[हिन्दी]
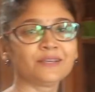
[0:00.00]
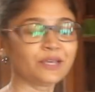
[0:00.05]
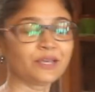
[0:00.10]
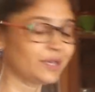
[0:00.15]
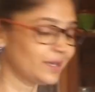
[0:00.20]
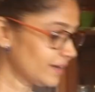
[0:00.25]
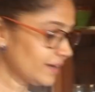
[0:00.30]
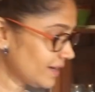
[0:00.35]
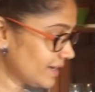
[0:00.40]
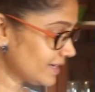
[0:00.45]

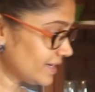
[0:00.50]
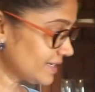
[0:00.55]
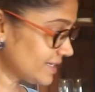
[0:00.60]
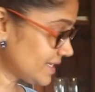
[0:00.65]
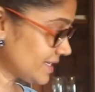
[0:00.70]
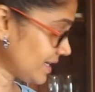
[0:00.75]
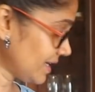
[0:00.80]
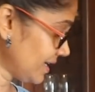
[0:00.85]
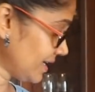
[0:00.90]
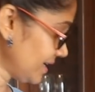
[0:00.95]
hey
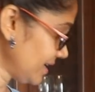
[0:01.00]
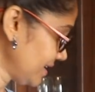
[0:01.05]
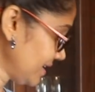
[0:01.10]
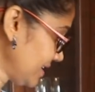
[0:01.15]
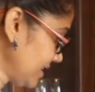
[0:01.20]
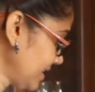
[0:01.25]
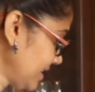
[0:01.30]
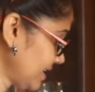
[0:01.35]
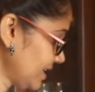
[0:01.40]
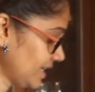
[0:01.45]

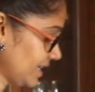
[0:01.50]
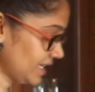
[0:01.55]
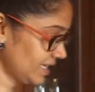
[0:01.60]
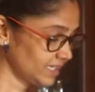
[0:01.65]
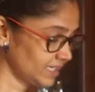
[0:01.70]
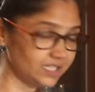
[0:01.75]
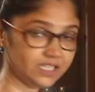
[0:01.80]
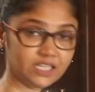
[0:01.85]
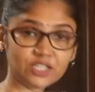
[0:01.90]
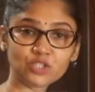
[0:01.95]

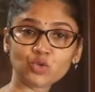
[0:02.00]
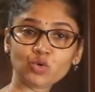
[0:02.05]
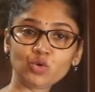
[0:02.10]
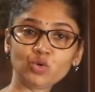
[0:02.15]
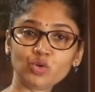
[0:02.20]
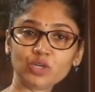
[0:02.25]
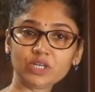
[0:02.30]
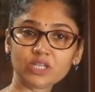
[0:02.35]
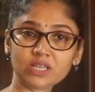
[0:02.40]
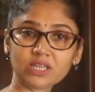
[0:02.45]
ये जो
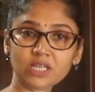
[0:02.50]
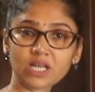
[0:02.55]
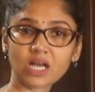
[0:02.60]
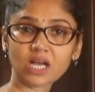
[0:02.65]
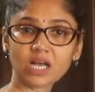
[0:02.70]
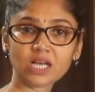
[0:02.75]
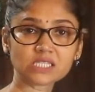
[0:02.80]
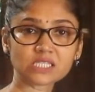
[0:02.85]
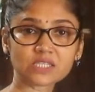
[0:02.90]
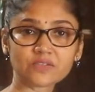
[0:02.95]
इतना
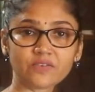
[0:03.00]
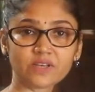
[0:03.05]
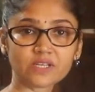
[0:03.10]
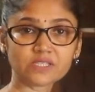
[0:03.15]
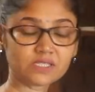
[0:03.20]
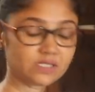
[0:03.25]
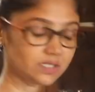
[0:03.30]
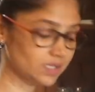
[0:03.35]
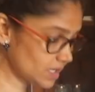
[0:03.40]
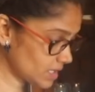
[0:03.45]
अस्त
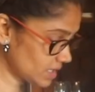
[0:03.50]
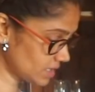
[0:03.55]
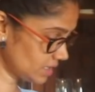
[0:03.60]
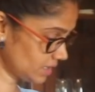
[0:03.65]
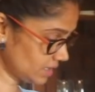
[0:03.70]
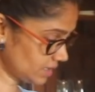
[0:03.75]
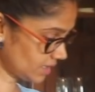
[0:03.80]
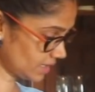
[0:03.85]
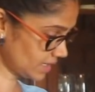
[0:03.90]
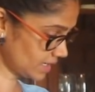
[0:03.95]
व्यस्त
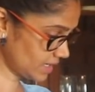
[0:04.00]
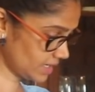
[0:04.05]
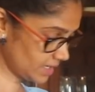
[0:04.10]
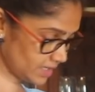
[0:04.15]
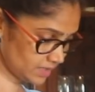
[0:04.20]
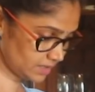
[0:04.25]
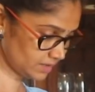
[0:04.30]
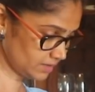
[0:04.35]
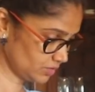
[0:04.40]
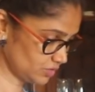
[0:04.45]
दिख रहा है
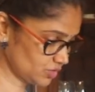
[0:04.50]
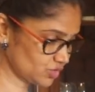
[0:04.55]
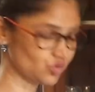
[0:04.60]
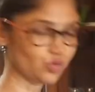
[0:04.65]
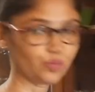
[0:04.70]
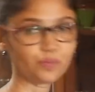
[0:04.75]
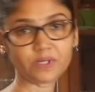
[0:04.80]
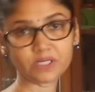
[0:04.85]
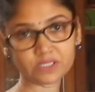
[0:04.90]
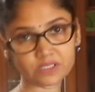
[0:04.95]
उसको
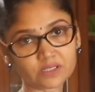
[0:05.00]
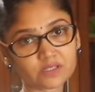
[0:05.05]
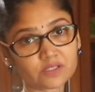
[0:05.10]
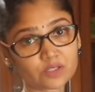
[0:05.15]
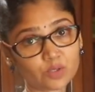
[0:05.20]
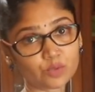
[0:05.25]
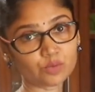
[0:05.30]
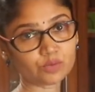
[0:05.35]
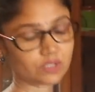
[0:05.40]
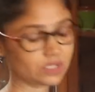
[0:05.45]
प्लीज़
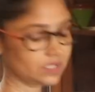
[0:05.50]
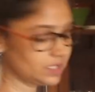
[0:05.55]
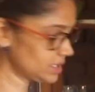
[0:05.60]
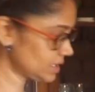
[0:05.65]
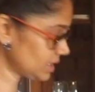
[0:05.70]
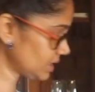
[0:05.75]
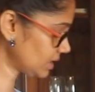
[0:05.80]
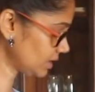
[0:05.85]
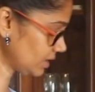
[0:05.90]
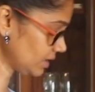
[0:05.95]
एक्सक्यूज़
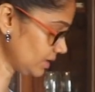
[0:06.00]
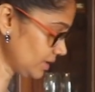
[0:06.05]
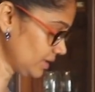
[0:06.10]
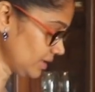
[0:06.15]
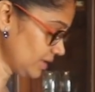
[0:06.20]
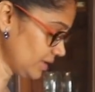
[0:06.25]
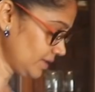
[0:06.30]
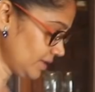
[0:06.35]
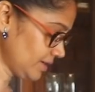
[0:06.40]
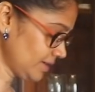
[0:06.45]
कीजिएगा
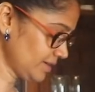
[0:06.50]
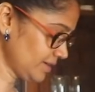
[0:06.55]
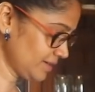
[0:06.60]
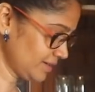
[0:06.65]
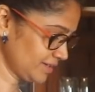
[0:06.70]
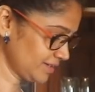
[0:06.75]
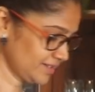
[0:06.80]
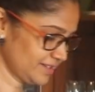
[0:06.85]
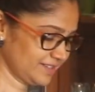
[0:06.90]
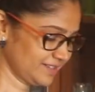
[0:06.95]

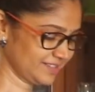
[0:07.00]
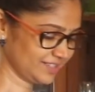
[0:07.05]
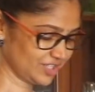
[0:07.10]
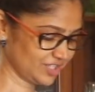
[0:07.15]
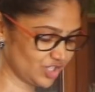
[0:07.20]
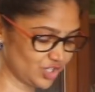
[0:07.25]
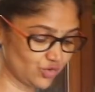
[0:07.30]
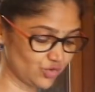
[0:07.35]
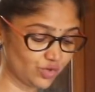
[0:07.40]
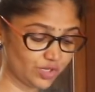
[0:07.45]

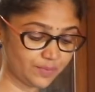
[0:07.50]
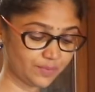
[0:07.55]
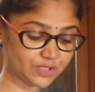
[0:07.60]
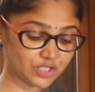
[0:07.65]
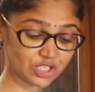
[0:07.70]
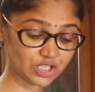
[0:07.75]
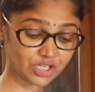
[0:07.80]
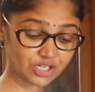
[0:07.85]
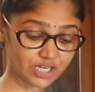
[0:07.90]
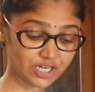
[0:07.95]
क्योंकि
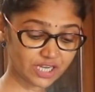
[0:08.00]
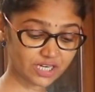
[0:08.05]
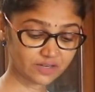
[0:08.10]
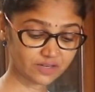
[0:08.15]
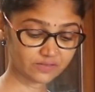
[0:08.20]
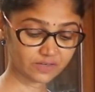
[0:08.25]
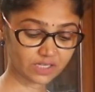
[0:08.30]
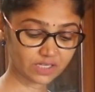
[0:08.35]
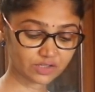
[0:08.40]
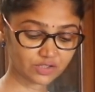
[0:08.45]
चल रहा है
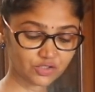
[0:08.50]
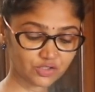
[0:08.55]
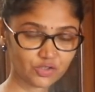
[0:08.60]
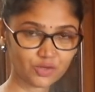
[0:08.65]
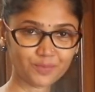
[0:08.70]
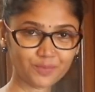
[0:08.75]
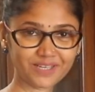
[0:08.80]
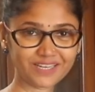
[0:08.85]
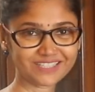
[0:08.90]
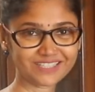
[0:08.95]
नवरात्रि
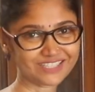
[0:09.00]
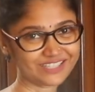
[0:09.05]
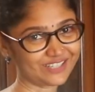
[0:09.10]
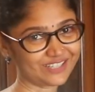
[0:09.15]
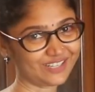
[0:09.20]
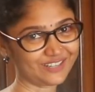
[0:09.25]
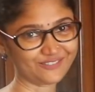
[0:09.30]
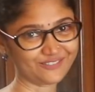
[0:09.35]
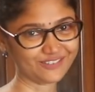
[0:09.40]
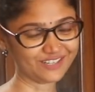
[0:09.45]
और मेरा चल
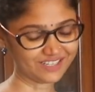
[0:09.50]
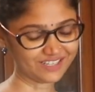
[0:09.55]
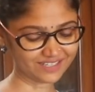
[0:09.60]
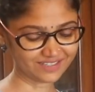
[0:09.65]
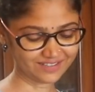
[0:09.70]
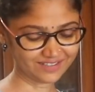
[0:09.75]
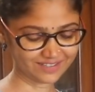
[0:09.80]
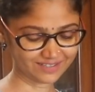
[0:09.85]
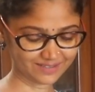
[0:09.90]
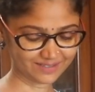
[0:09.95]
रहा है
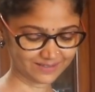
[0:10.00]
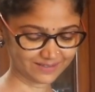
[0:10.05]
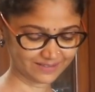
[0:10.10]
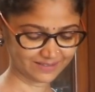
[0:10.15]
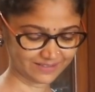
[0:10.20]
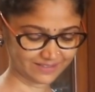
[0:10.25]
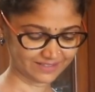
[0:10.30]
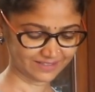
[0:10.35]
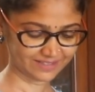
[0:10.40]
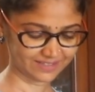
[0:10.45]

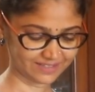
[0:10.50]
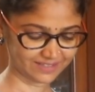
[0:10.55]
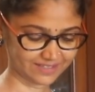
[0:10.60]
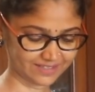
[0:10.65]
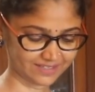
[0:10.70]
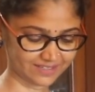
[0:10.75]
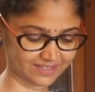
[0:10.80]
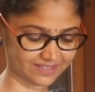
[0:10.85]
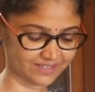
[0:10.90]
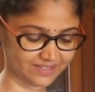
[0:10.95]

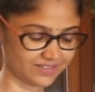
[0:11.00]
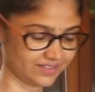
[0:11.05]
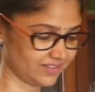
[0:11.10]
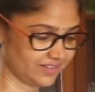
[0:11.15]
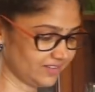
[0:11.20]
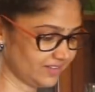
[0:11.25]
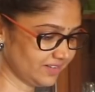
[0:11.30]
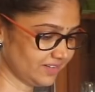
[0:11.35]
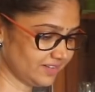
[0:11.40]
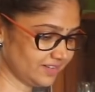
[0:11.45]

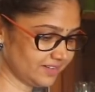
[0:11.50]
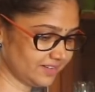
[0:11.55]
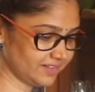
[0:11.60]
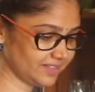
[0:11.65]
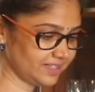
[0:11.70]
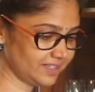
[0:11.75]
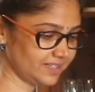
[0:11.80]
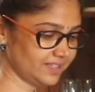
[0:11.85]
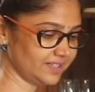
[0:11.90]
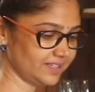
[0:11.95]
व्रत
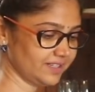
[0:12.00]
और